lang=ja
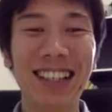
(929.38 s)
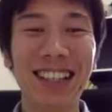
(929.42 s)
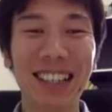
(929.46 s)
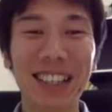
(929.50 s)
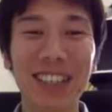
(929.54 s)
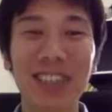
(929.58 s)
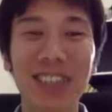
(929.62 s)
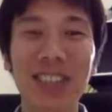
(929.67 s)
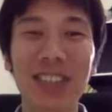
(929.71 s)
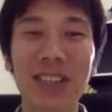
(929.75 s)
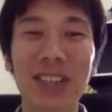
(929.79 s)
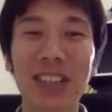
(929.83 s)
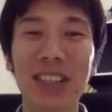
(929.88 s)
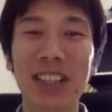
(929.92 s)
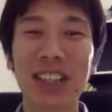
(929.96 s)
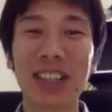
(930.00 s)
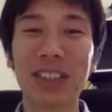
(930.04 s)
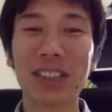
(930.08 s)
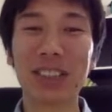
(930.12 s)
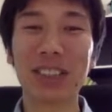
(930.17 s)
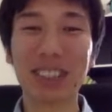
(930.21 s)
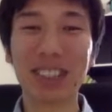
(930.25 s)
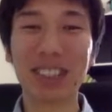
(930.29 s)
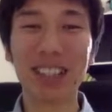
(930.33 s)
や、とんでもないで
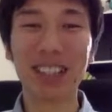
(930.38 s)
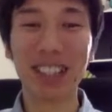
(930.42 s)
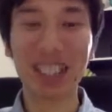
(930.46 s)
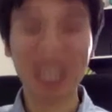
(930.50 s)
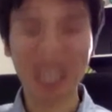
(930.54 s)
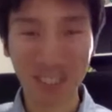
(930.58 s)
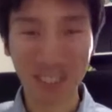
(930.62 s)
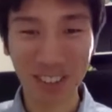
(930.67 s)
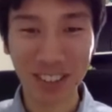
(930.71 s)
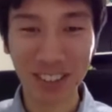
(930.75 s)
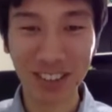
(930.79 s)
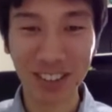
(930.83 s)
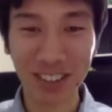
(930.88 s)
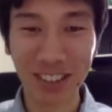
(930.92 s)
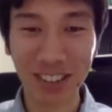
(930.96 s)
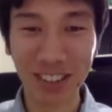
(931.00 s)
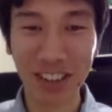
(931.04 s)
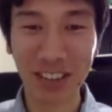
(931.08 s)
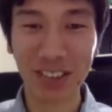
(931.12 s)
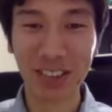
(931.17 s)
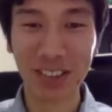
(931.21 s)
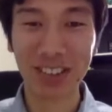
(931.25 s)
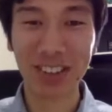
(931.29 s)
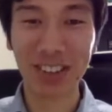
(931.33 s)
す。またよろしくお願
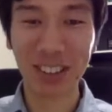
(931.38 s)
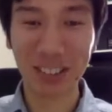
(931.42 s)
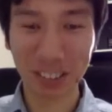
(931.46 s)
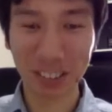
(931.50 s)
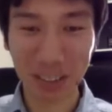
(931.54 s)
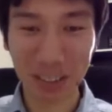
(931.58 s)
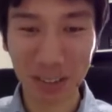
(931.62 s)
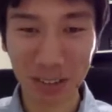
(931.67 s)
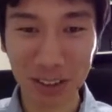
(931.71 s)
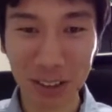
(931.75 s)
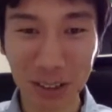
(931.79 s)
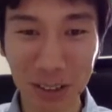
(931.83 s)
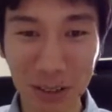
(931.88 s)
いします。はい、ありがとうございます。